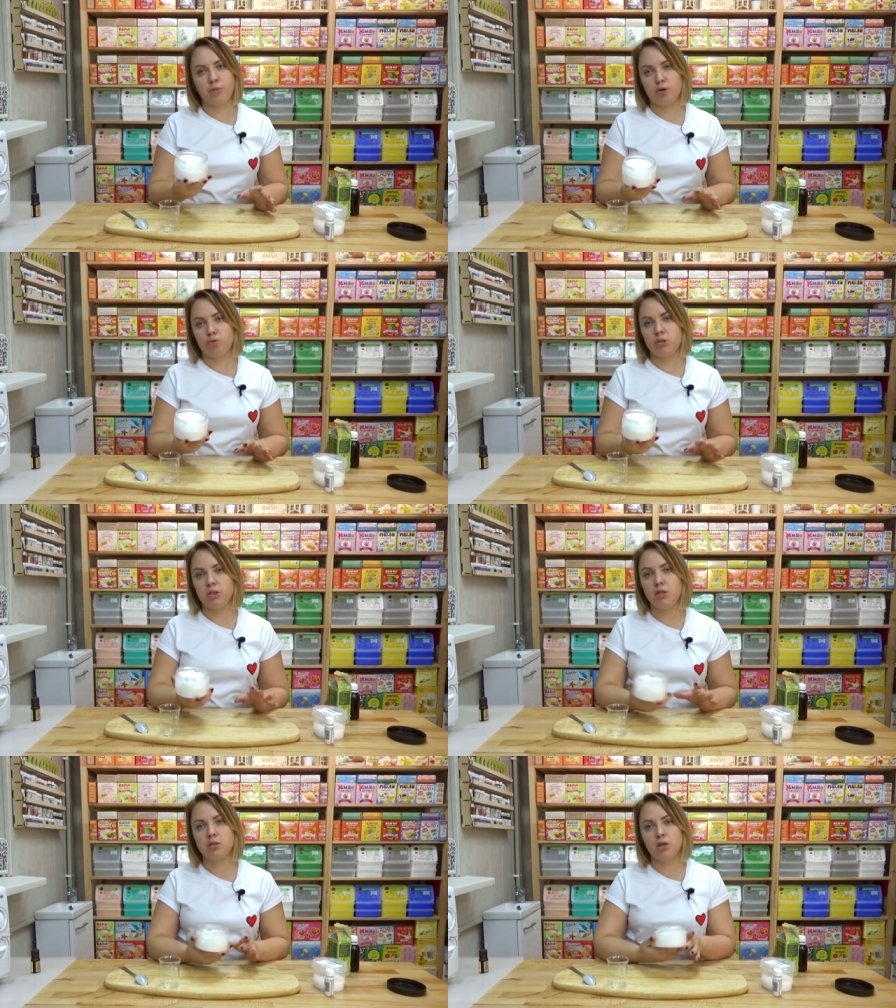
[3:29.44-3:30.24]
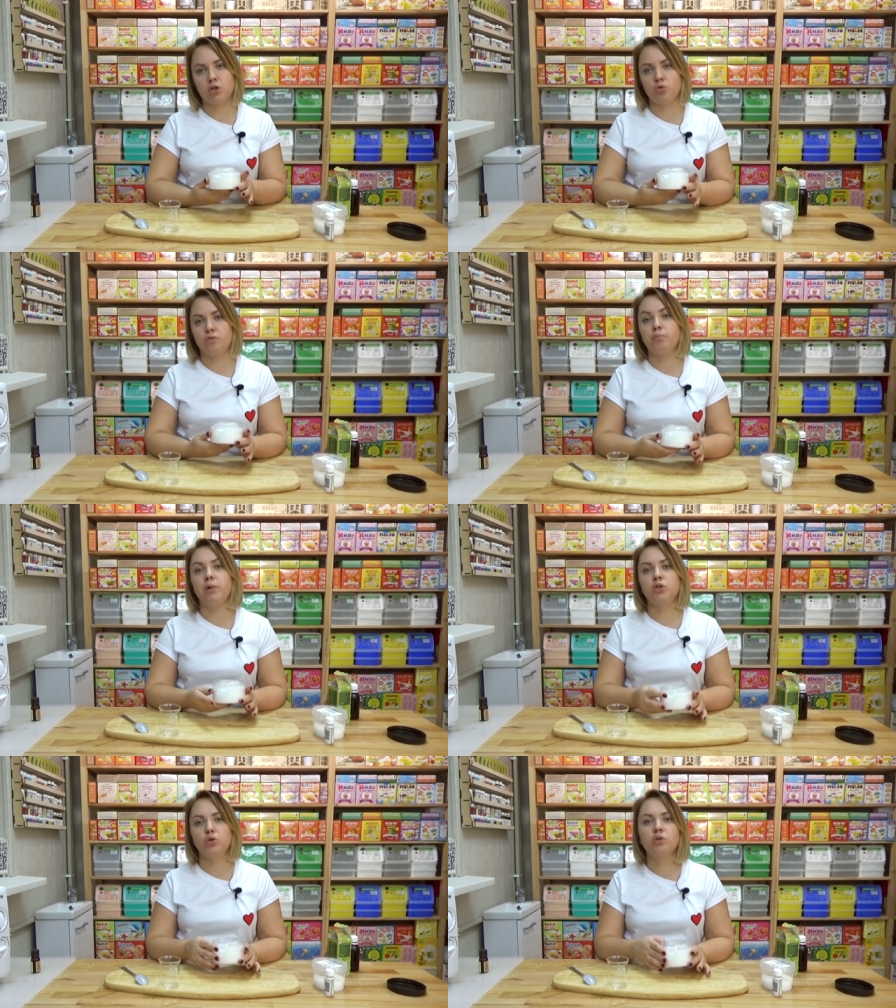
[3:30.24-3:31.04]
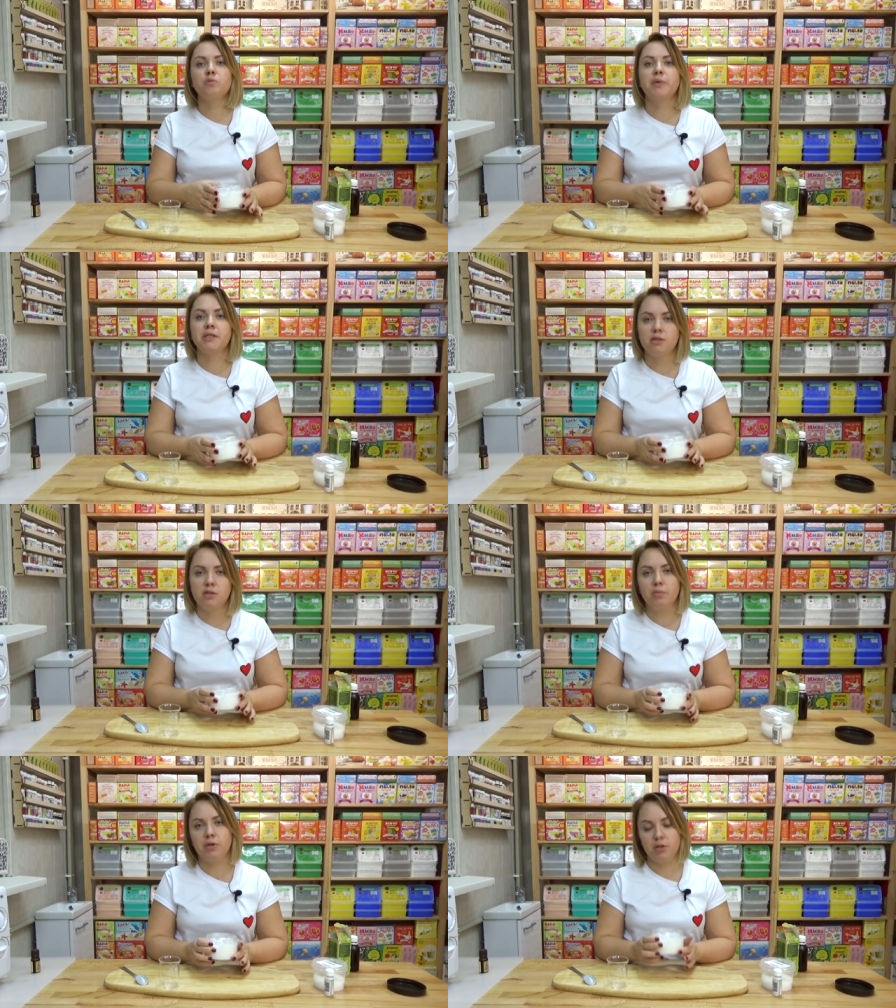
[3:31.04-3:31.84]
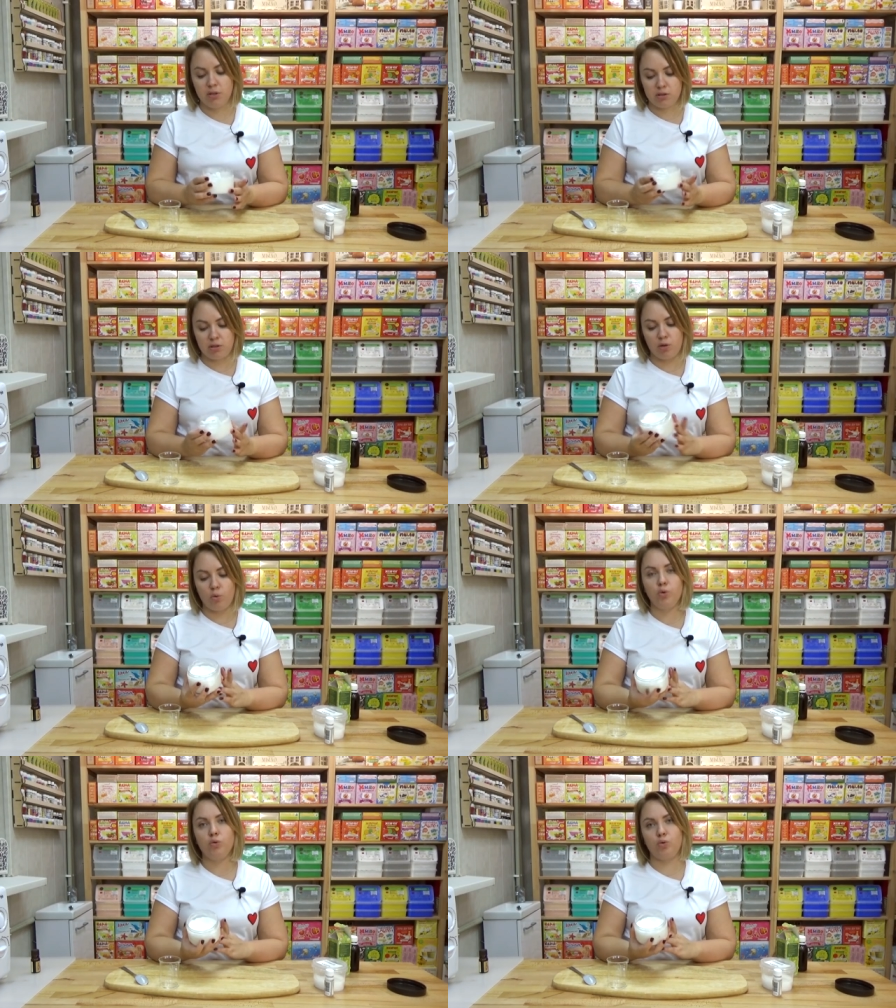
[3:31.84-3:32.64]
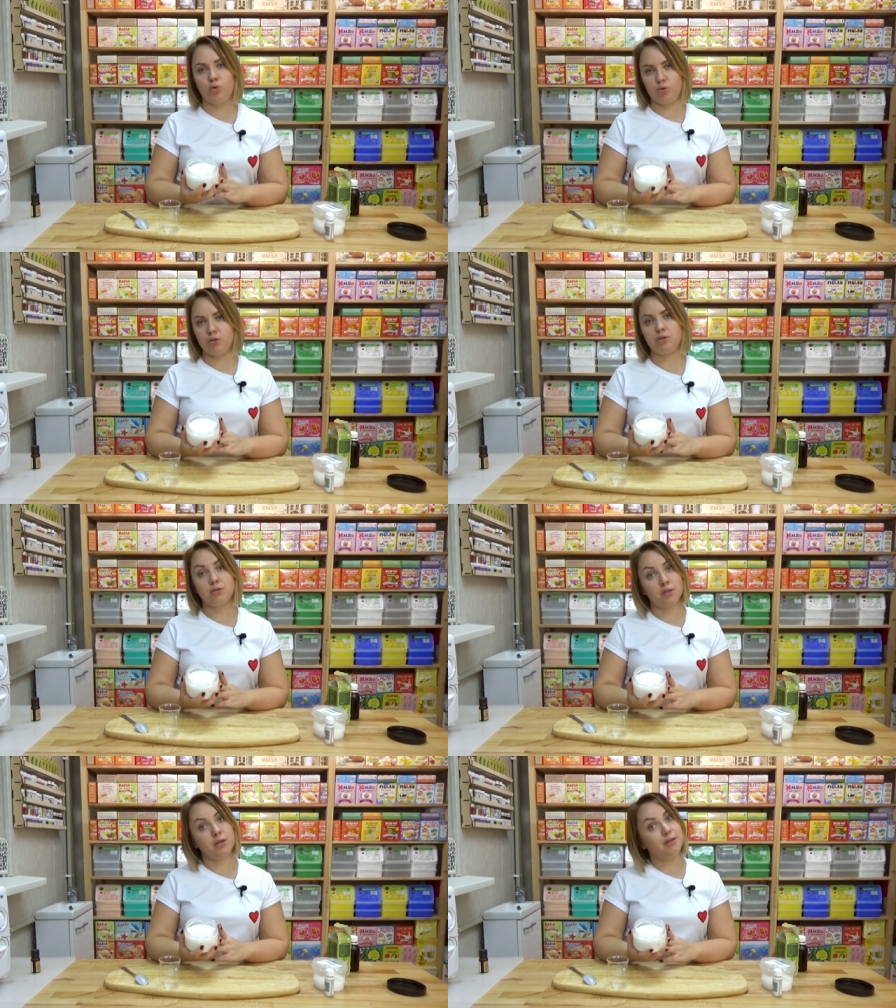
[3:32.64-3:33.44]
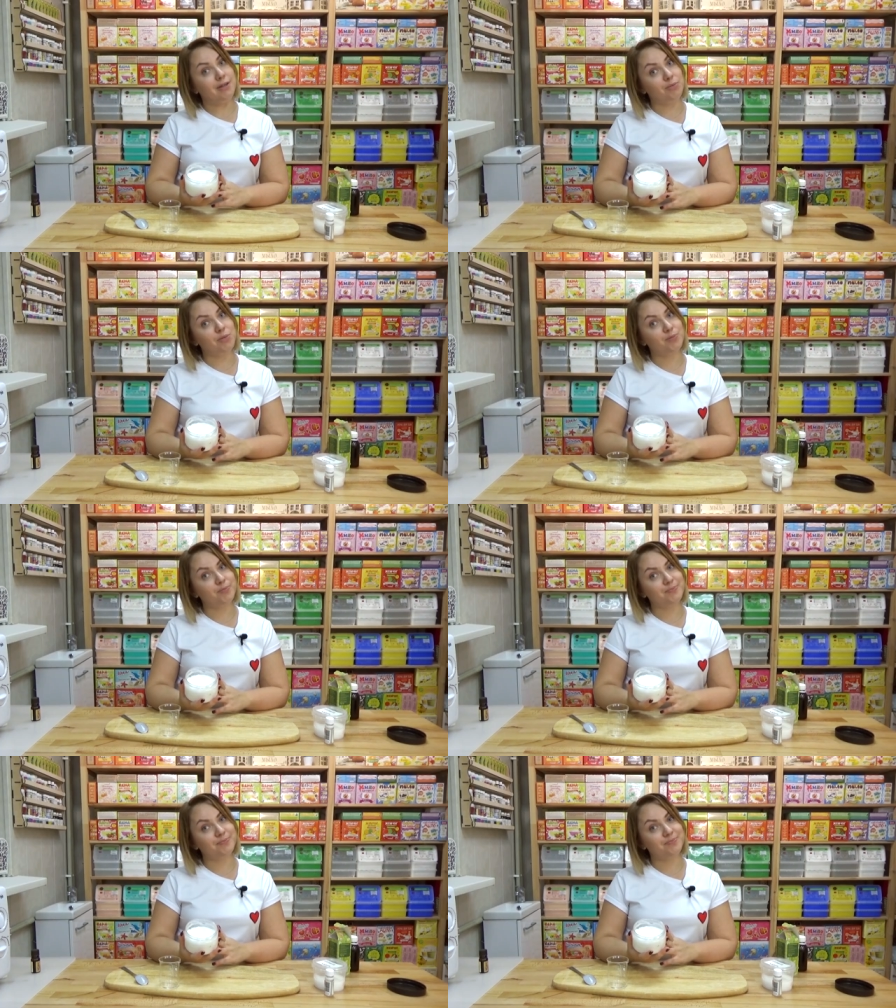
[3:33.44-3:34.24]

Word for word: пару недель скажут вам большое спасибо за такой уход за ними.